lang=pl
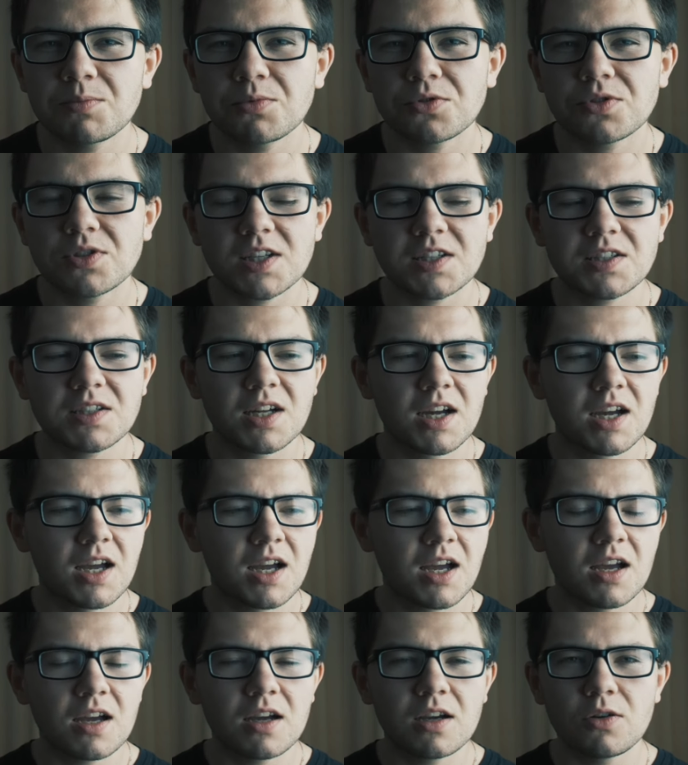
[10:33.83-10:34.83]
podczas
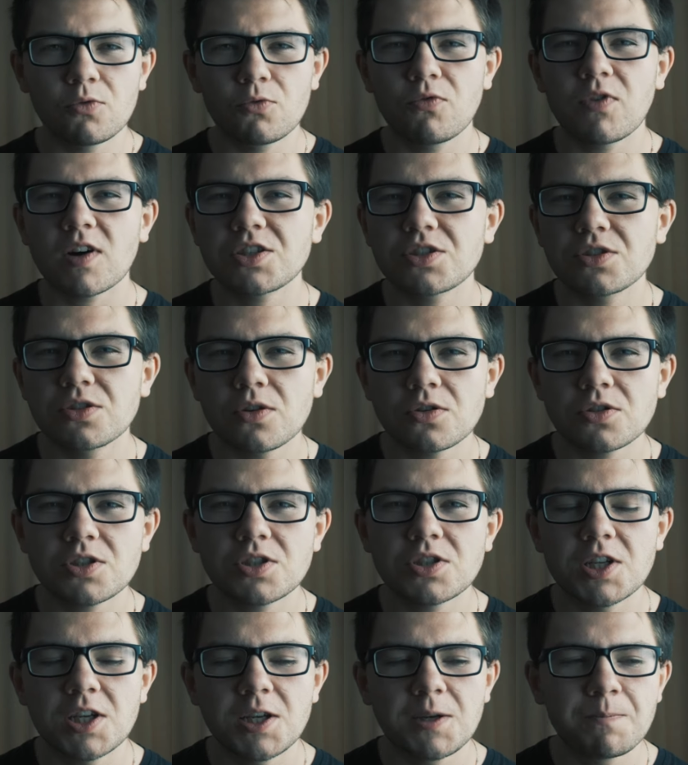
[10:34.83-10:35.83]
e,
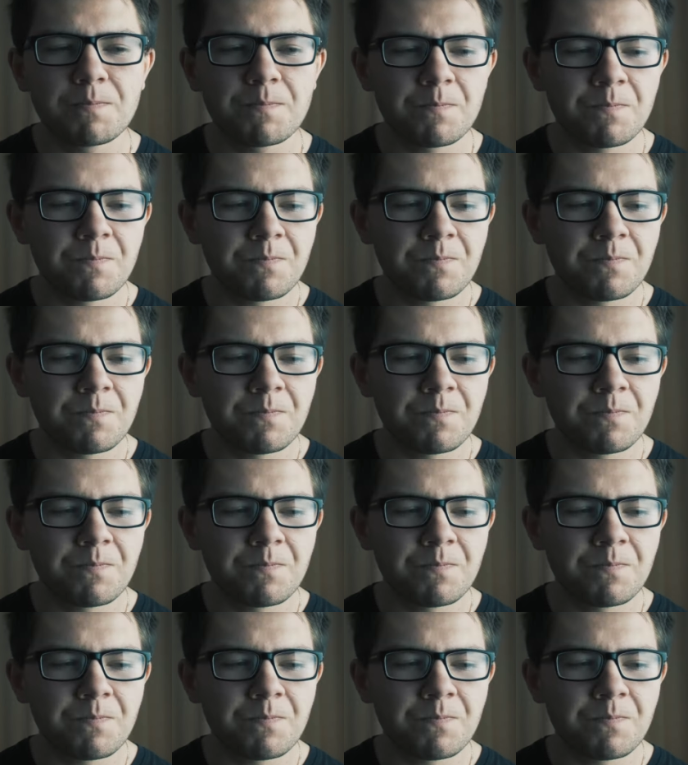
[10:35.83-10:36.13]
uważności,